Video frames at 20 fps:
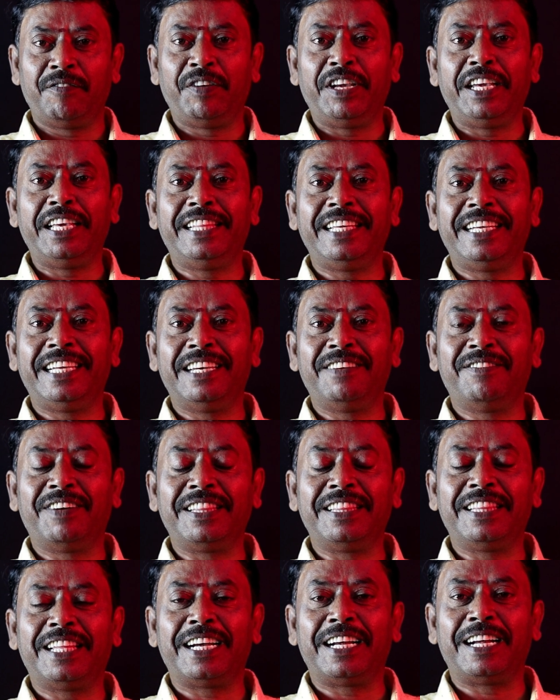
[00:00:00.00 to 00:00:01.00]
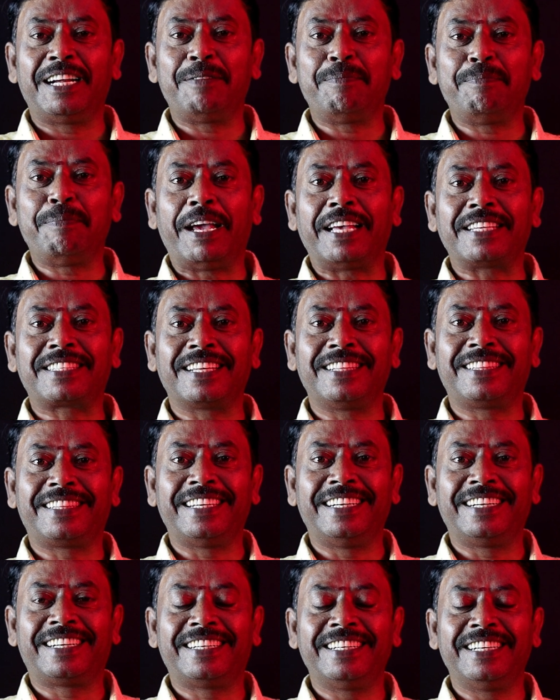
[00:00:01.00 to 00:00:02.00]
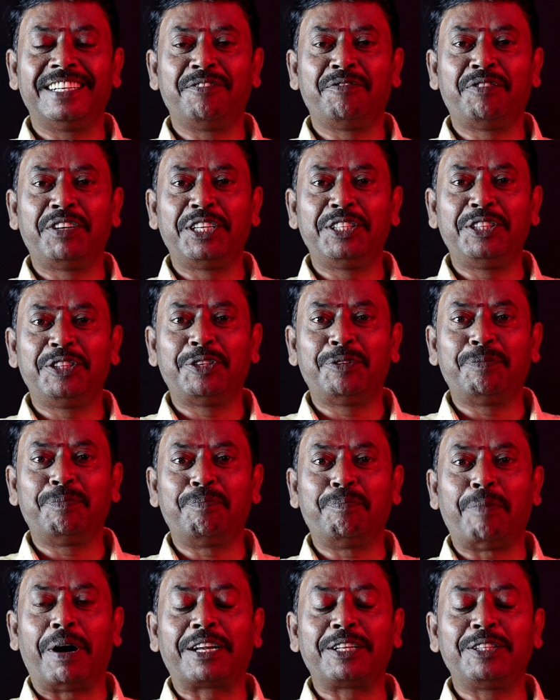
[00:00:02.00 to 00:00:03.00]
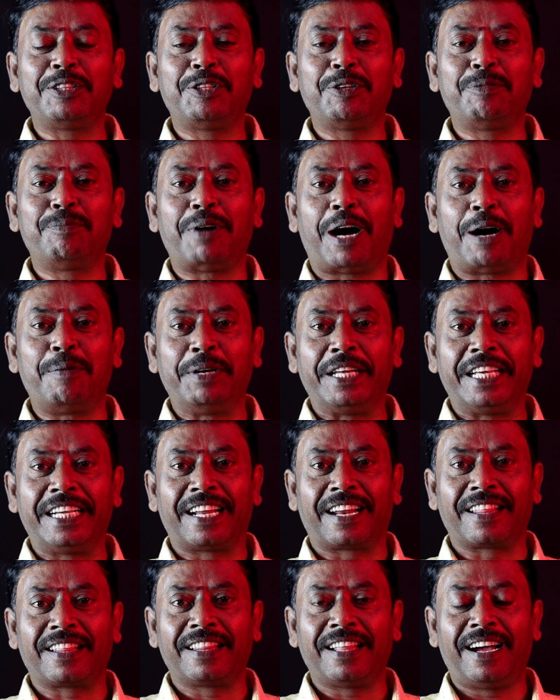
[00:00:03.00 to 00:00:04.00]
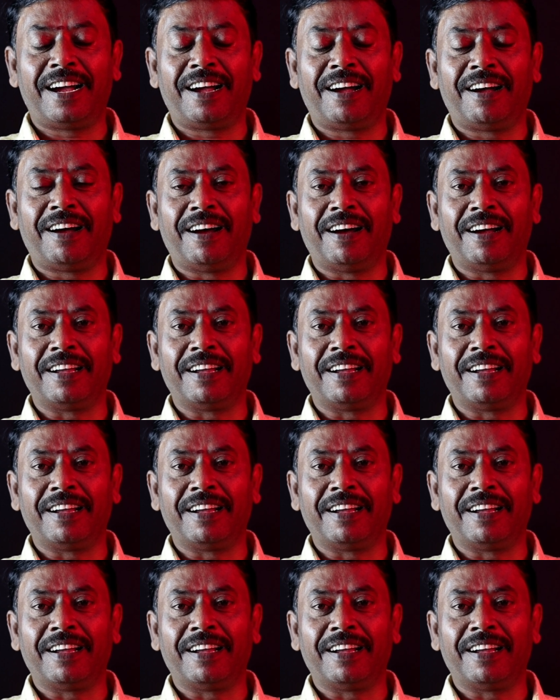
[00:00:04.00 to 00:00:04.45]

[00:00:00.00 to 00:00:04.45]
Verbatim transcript: வீதியில் வந்த மேசத்திற்கு விருந்தும் மருந்தும் அப்படிங்கிறது தான்